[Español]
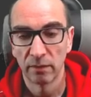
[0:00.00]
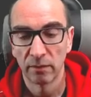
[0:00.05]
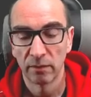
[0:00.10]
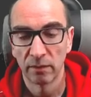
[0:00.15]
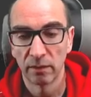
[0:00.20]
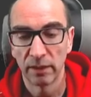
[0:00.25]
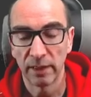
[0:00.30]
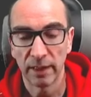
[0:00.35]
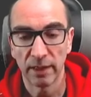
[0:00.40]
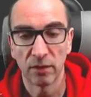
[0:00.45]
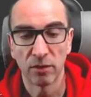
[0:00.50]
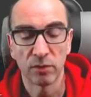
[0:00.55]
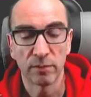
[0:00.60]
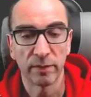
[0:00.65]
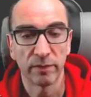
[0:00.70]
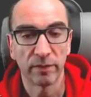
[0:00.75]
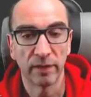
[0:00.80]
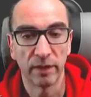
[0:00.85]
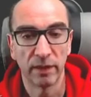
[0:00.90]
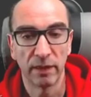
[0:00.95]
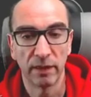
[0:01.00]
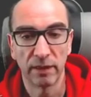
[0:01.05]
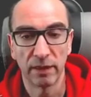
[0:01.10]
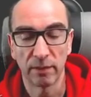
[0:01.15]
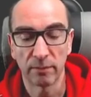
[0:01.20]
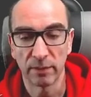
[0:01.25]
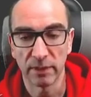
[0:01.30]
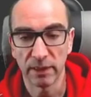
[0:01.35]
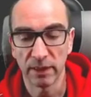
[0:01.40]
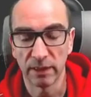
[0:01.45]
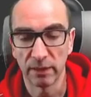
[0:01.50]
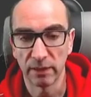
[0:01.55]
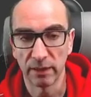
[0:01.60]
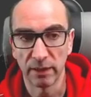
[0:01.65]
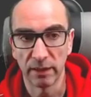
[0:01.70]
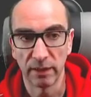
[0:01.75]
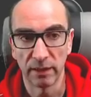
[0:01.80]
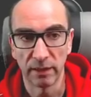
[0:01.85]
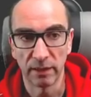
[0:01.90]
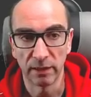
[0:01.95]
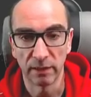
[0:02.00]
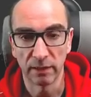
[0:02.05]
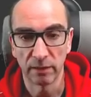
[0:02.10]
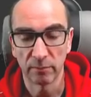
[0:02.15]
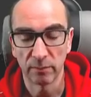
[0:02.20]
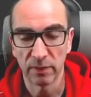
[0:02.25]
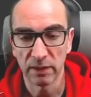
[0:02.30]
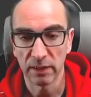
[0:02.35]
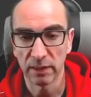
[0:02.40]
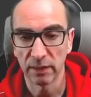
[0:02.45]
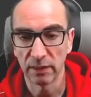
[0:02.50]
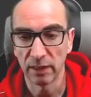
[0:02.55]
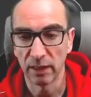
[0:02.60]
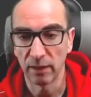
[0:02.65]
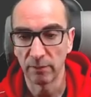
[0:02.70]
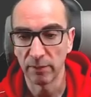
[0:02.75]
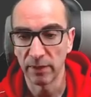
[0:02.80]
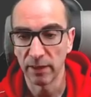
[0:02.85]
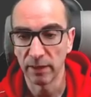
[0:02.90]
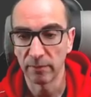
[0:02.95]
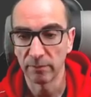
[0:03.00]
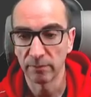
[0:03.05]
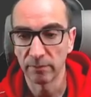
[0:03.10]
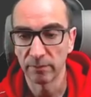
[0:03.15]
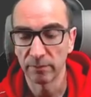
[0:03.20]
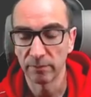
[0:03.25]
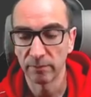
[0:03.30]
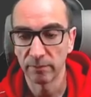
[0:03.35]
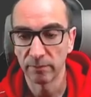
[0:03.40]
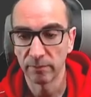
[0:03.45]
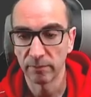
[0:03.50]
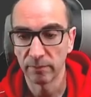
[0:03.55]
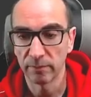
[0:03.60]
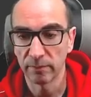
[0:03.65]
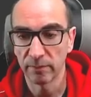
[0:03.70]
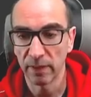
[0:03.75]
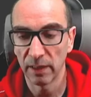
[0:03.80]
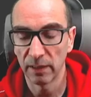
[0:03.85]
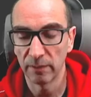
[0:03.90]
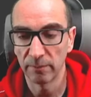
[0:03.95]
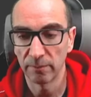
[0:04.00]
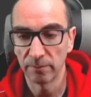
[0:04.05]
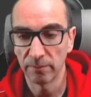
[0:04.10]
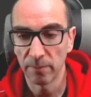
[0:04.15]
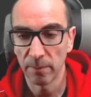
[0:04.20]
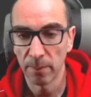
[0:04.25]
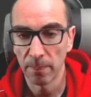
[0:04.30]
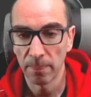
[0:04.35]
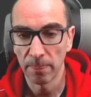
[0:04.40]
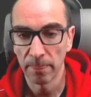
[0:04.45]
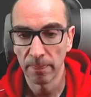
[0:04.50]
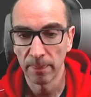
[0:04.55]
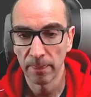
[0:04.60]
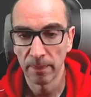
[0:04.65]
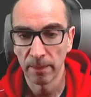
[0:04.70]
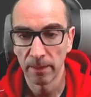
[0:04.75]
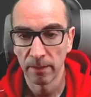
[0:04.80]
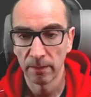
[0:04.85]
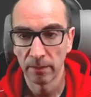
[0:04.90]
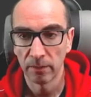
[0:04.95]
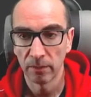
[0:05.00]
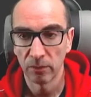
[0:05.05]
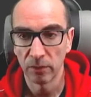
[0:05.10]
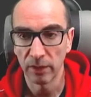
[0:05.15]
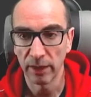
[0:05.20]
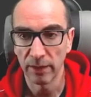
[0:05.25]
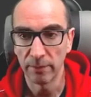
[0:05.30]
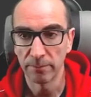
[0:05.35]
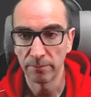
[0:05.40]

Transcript: Ya que nos va a facilitar bastante, bastante la vida. ¿Vale? Ok.